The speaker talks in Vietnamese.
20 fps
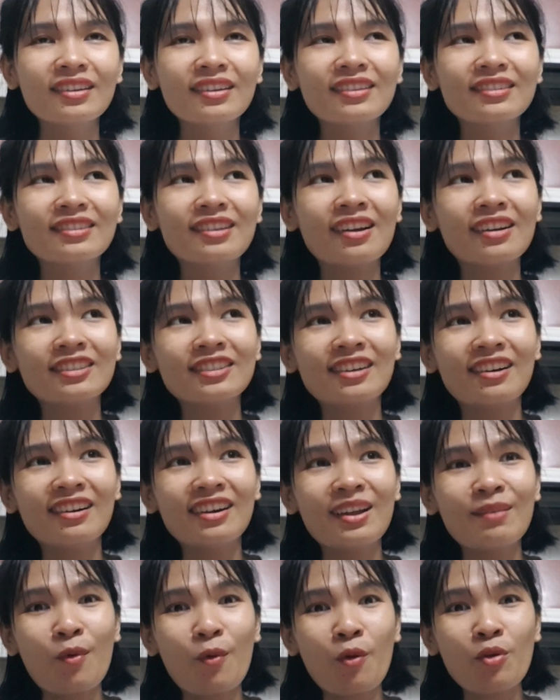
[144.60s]
thật sự
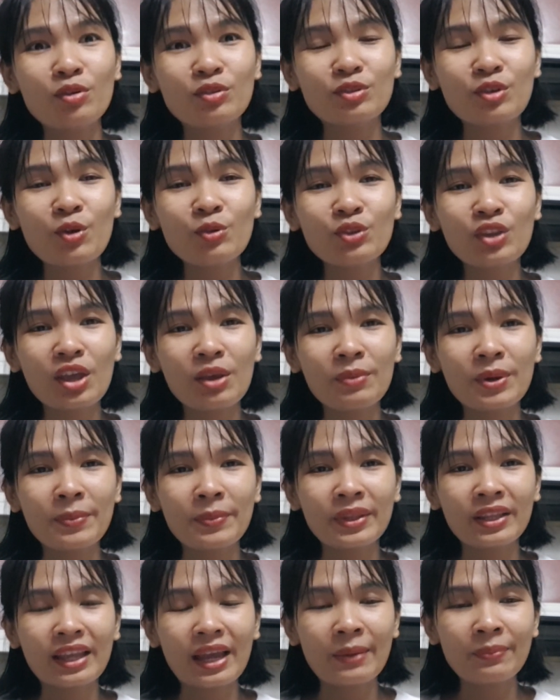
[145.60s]
là một con số tiền mà
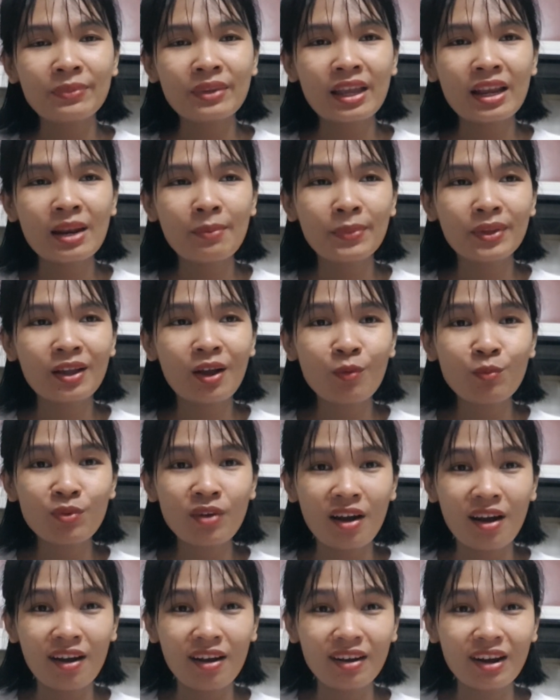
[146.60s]
mình cảm thấy là mình không
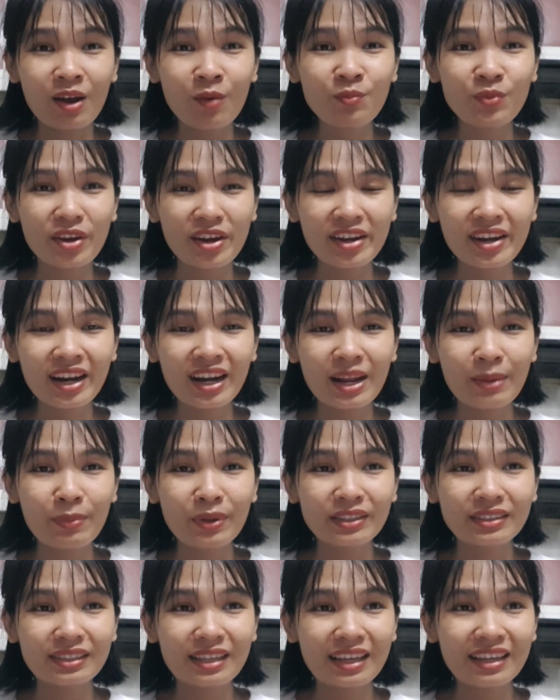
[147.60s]
ngờ không nghĩ rằng là
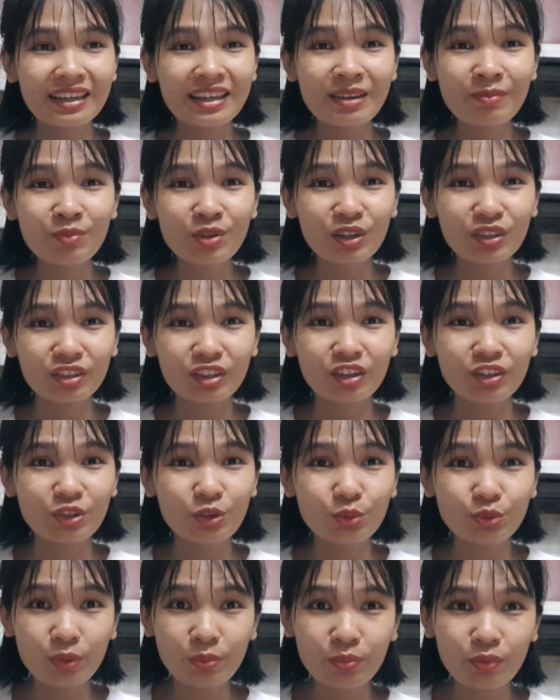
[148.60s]
mình sẽ kiếm được từ
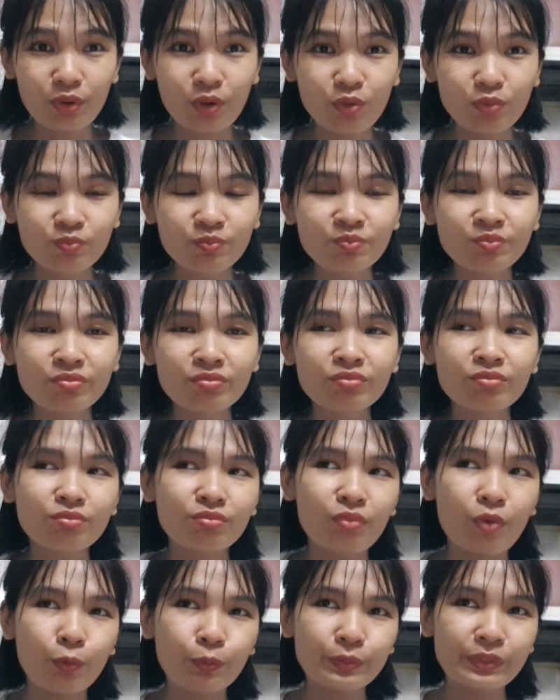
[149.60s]
youtube luôn
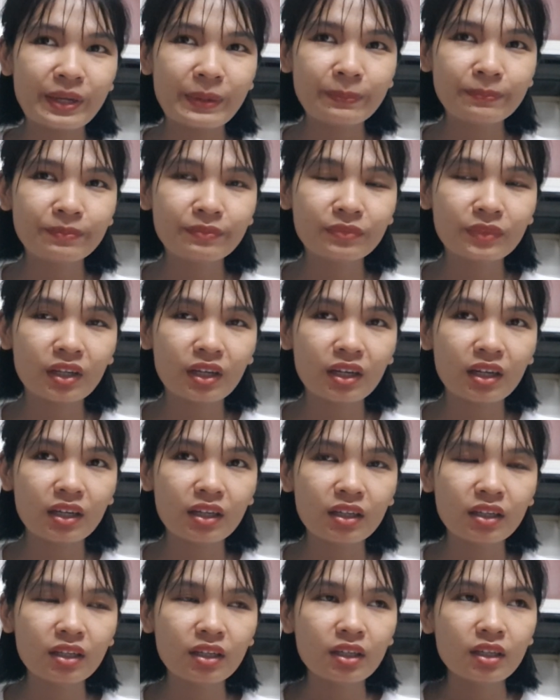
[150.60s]
một trăm ờ,
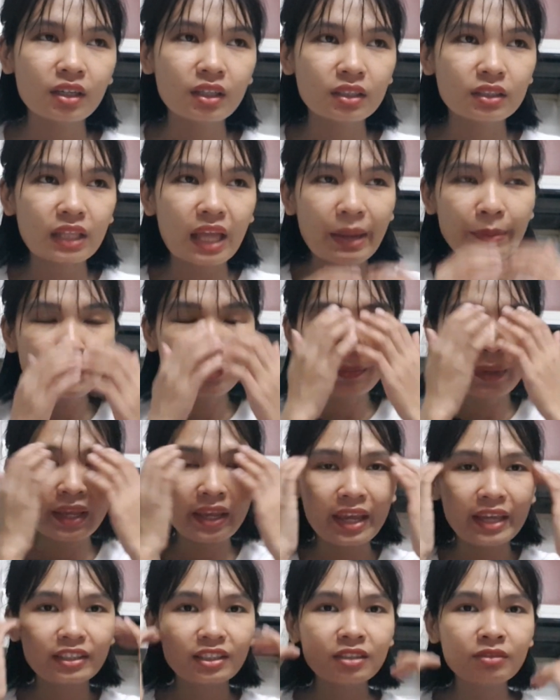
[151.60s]
tám mươi mấy
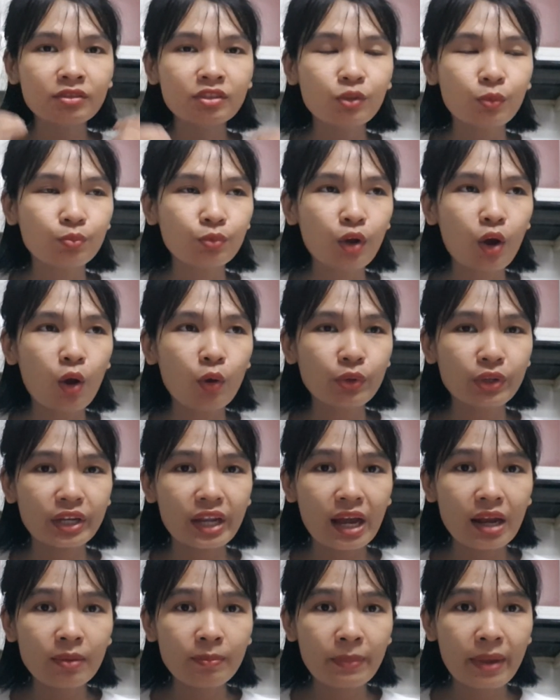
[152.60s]
hay chín chục đô gì
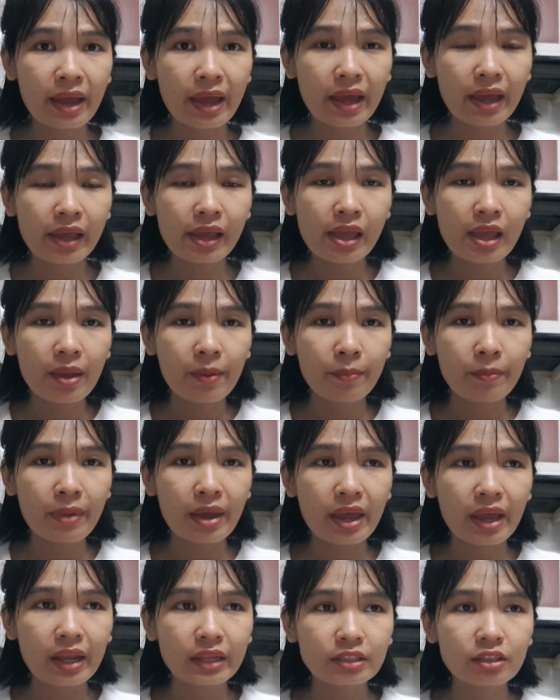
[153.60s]
đó mà
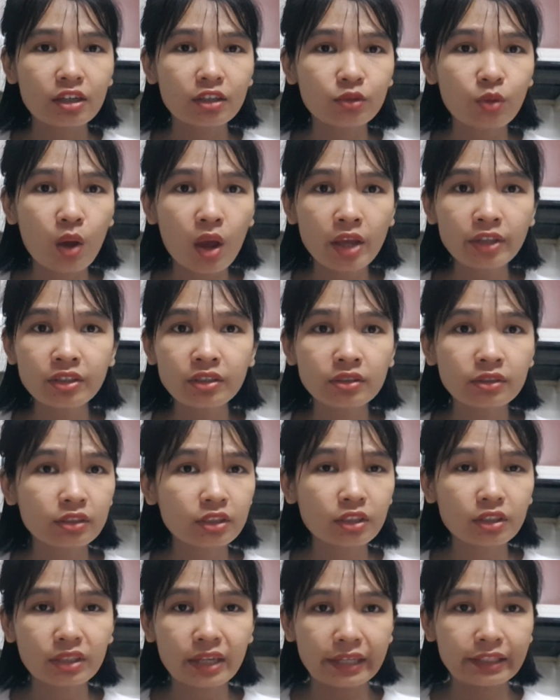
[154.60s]
mà trừ thuế từ
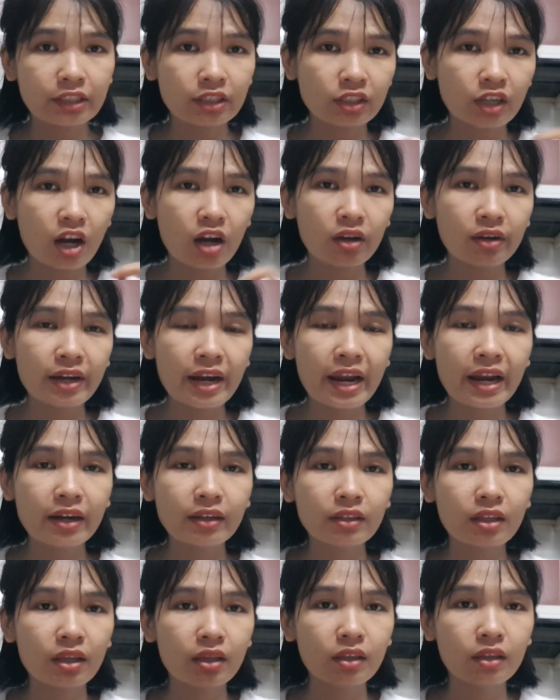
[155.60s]
trường này trường nọ ra
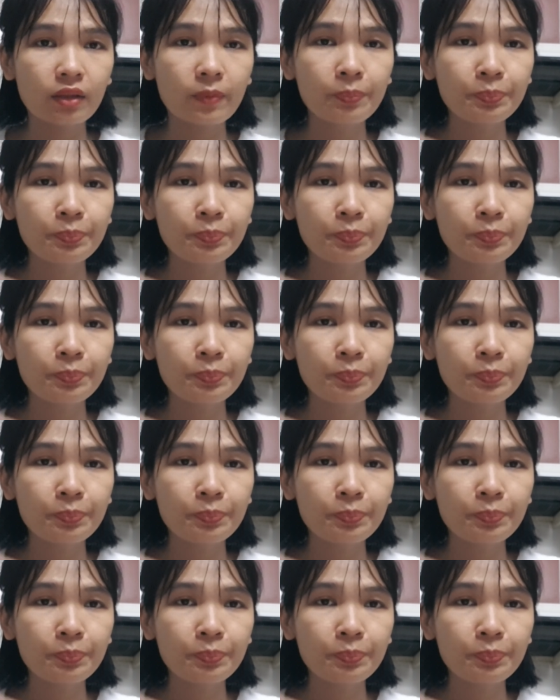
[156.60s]
thì